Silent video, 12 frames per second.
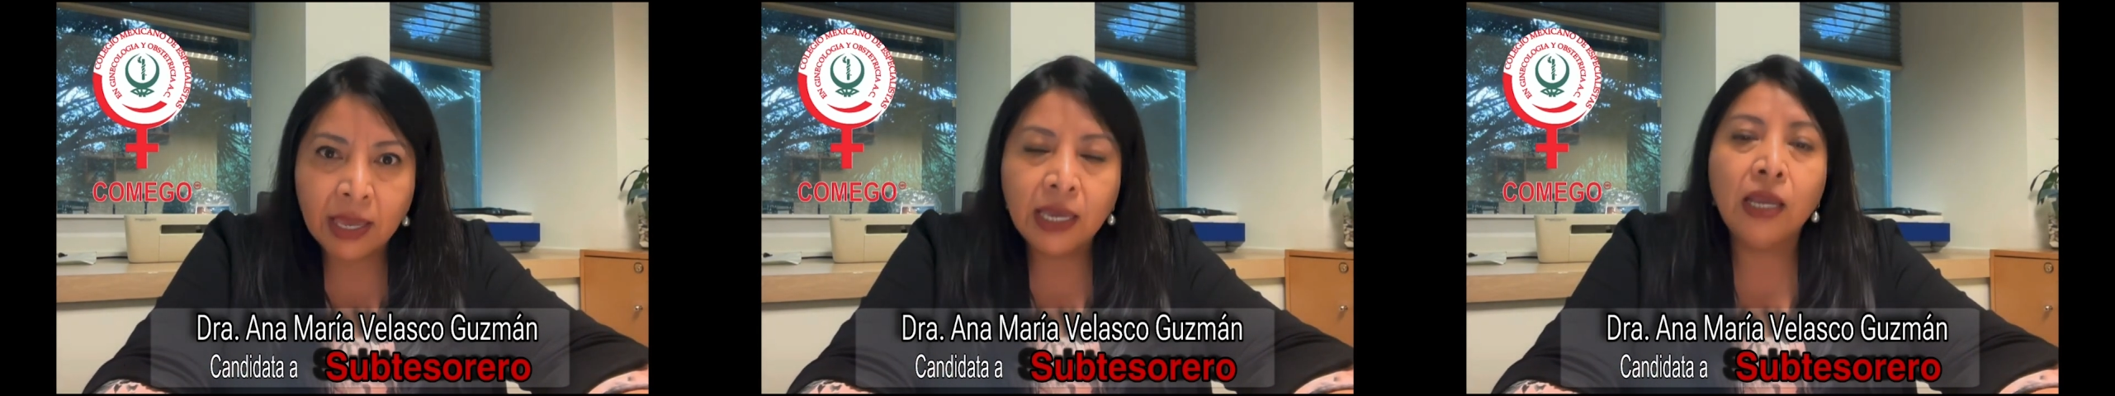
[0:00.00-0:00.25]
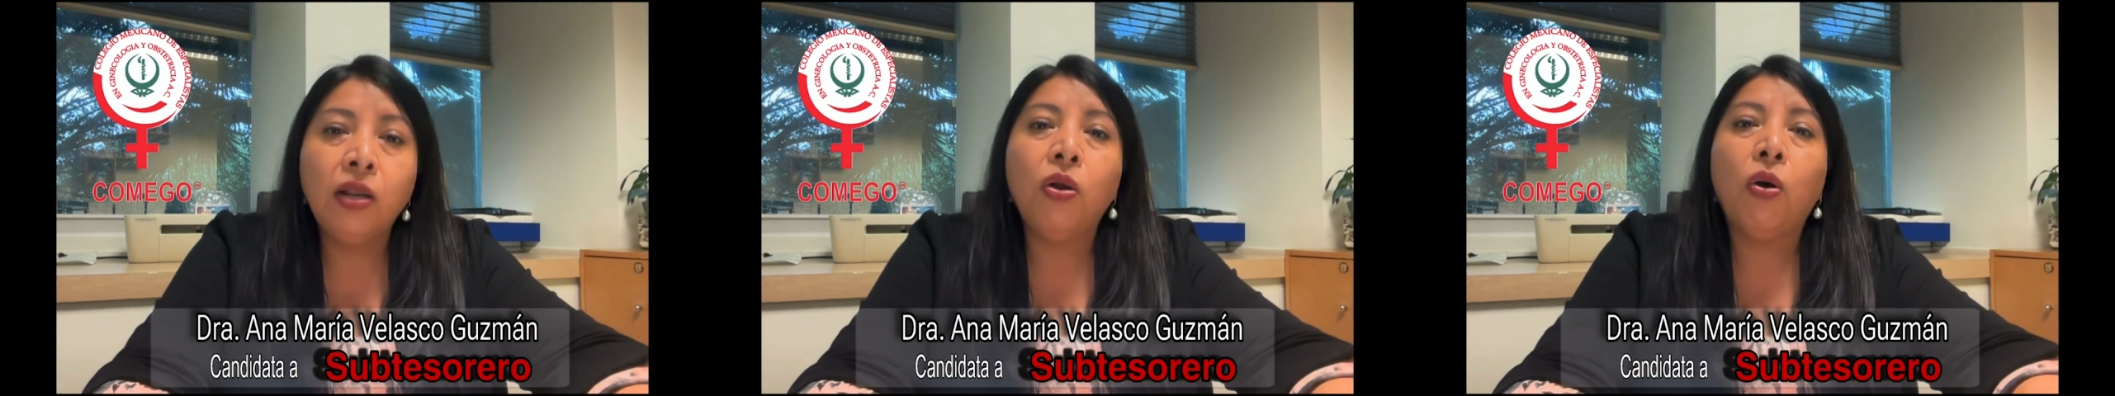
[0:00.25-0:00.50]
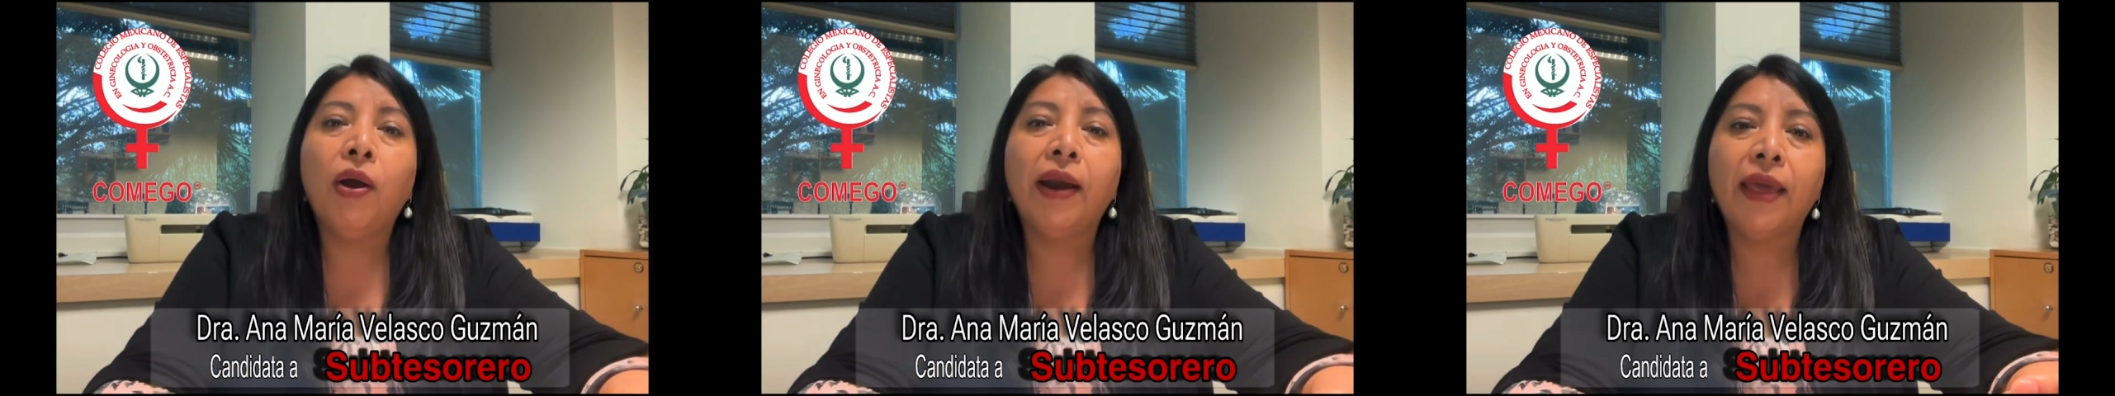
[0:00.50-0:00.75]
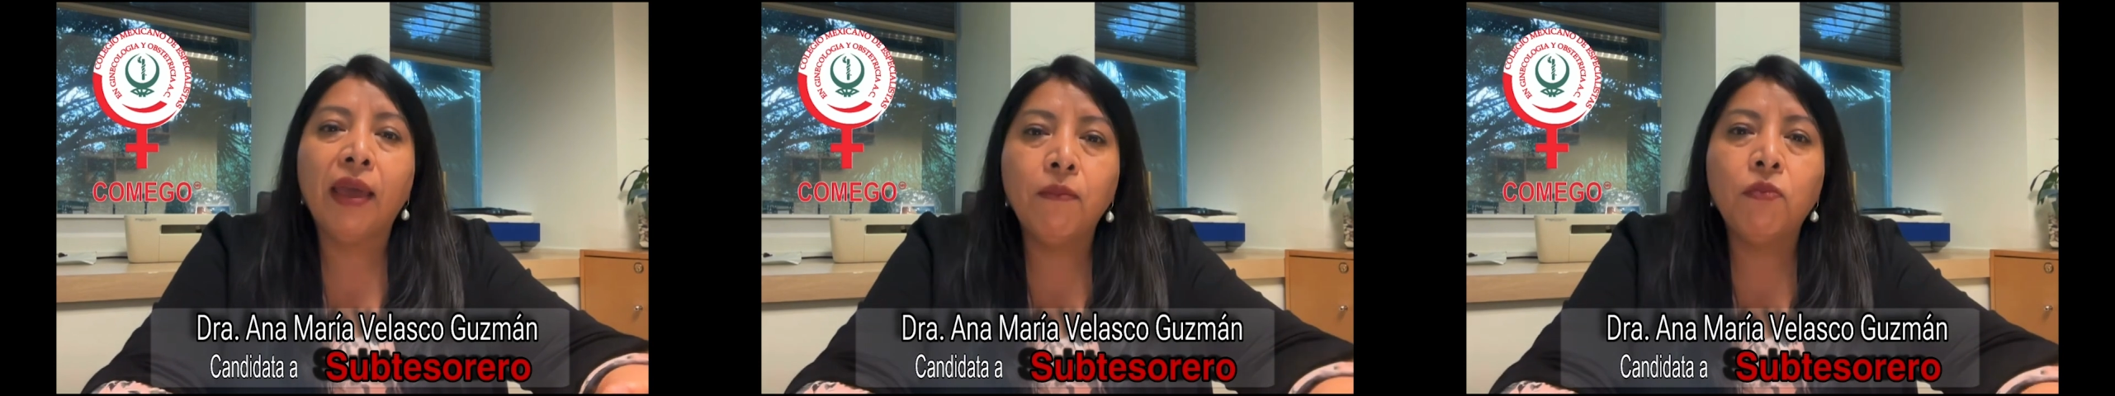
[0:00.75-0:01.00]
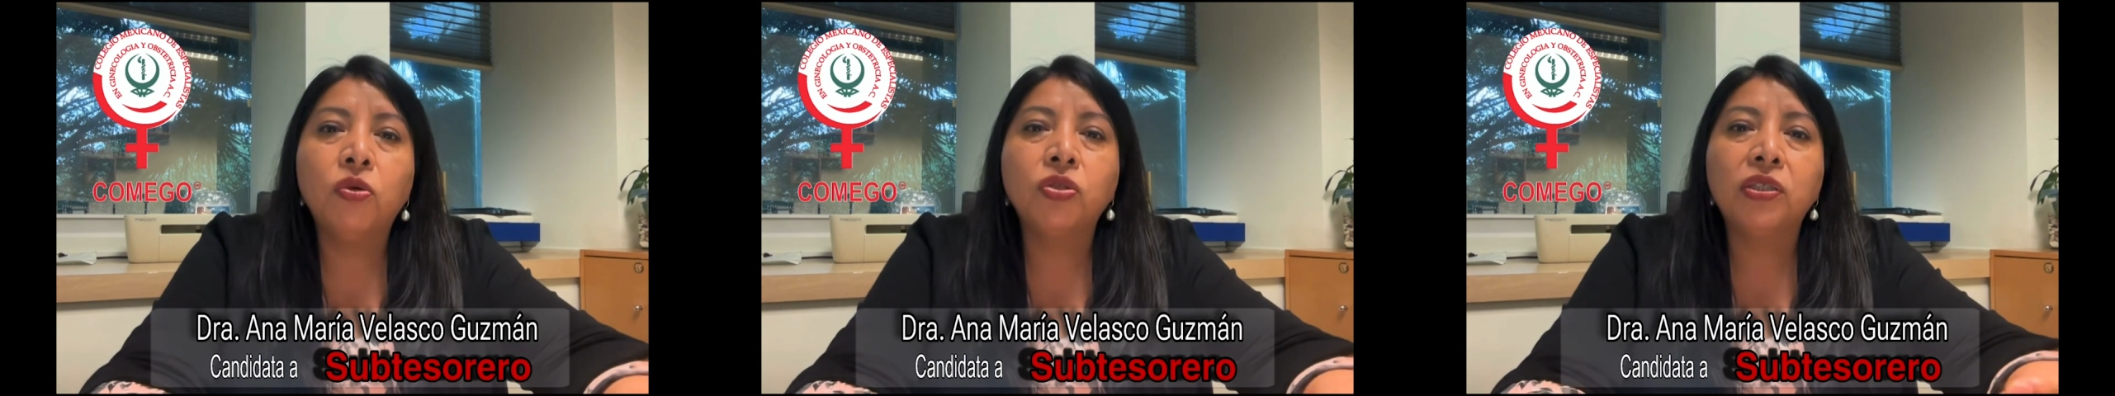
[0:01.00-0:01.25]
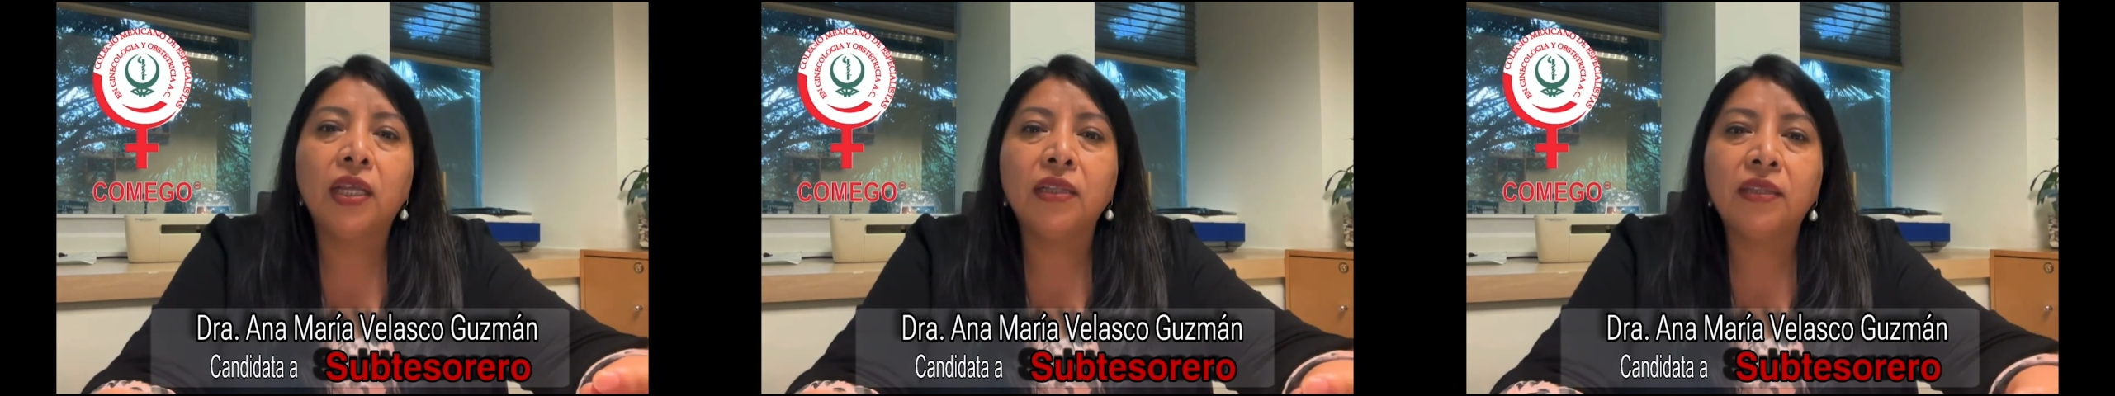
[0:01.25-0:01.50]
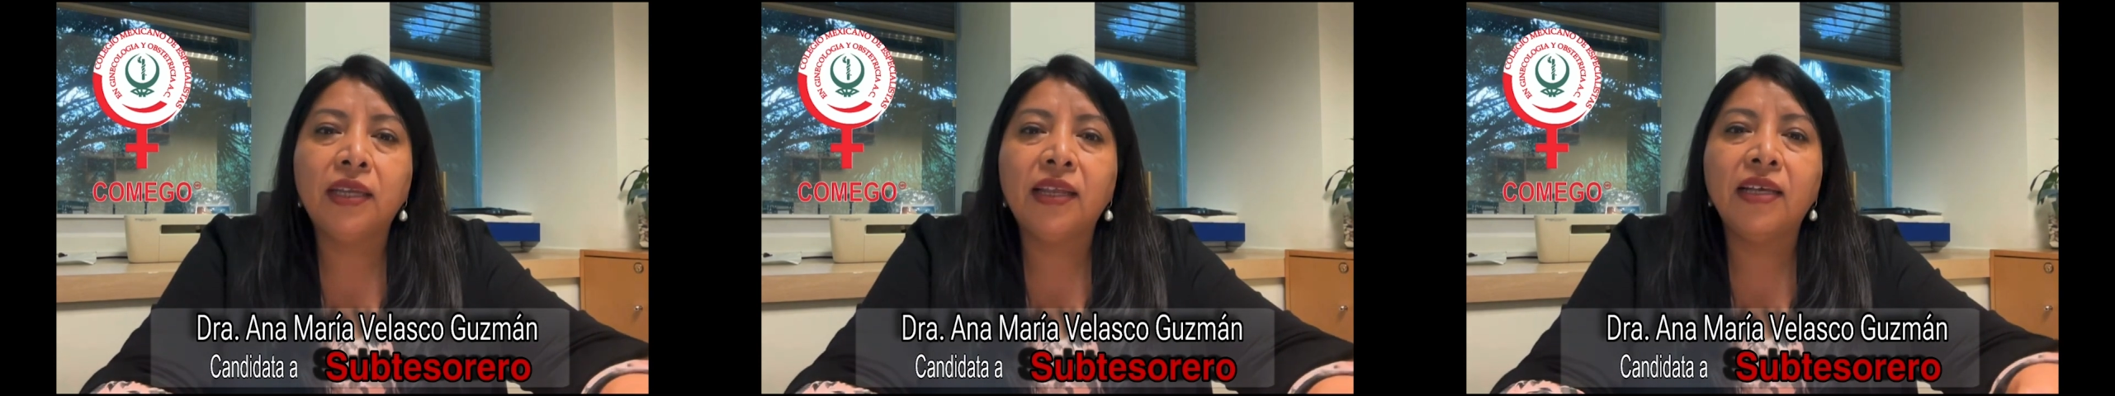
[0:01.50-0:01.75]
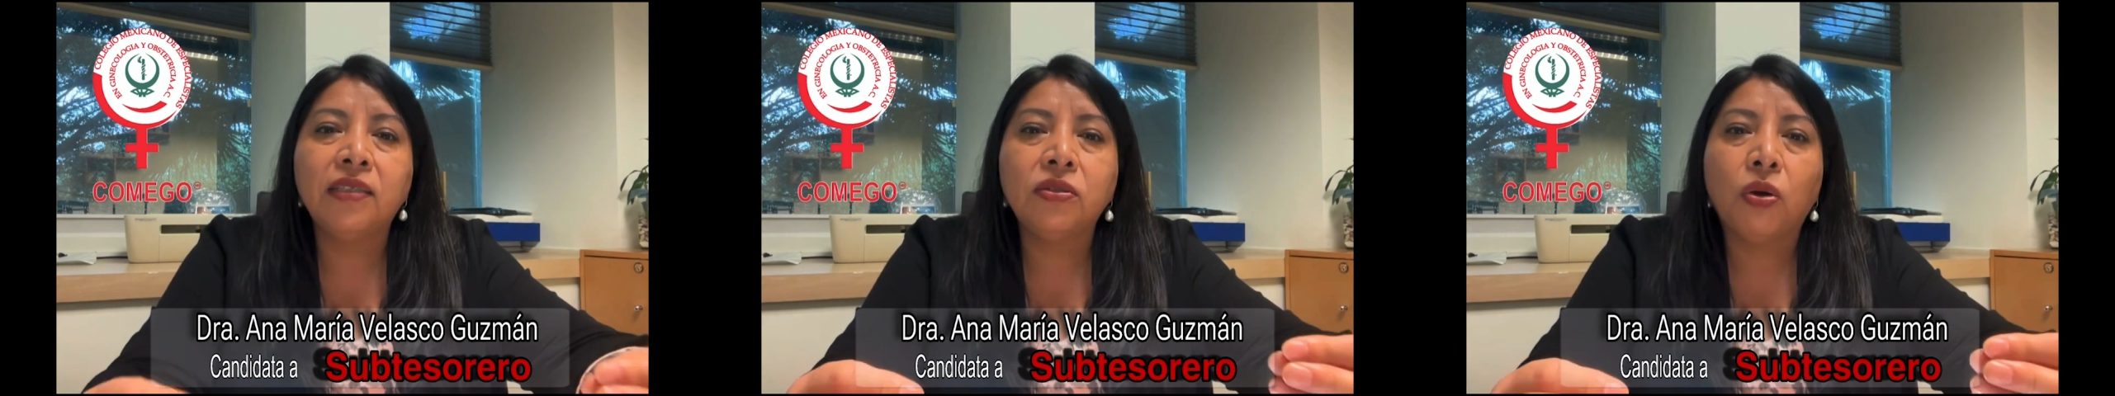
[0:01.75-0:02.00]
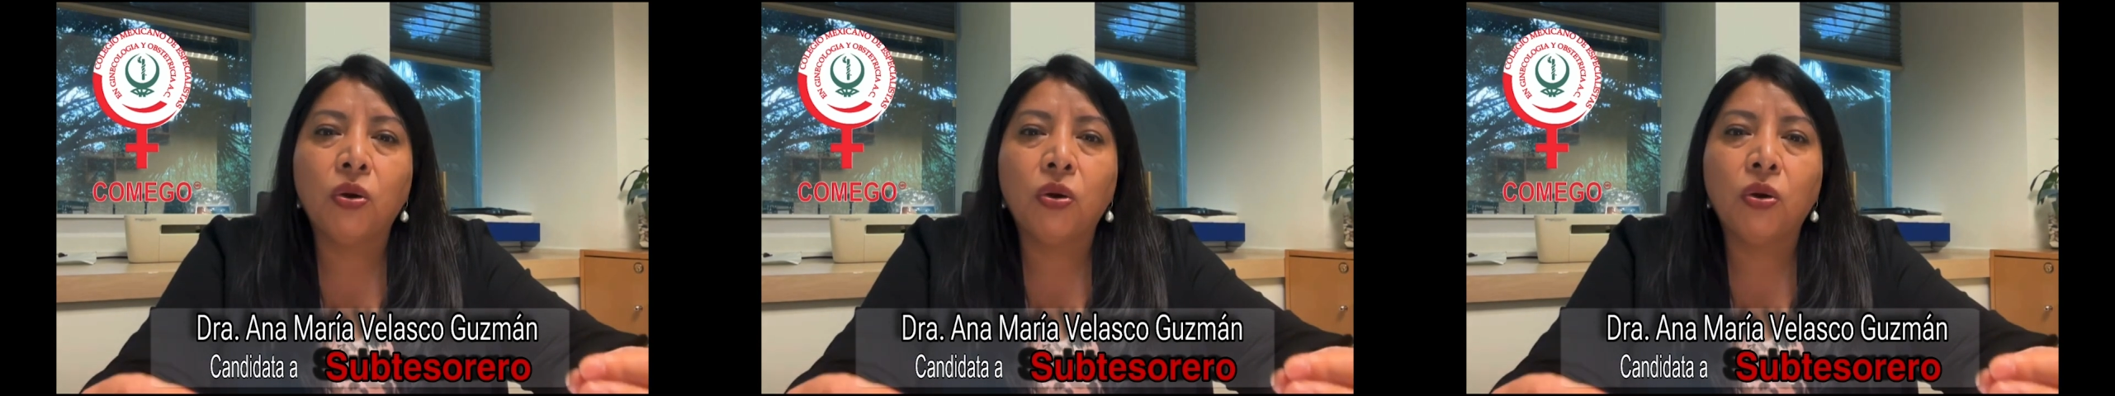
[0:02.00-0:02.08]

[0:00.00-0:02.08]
y logremos sentir ese